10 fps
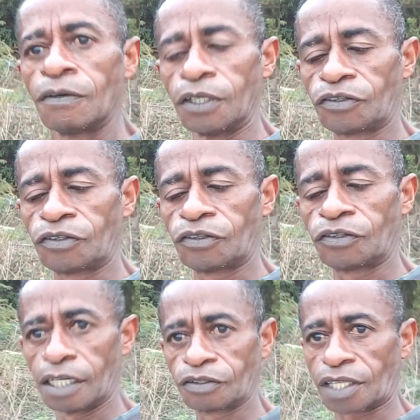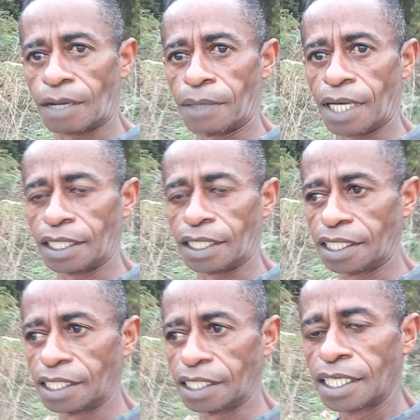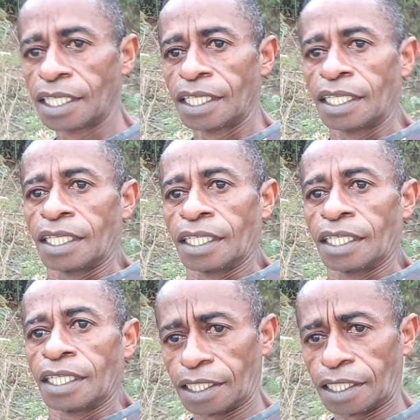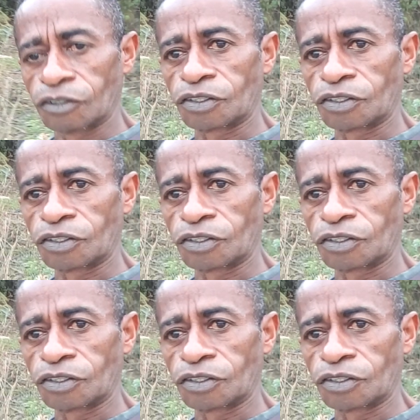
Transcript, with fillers: Vou encerrando esse trabalho aqui. Que Deus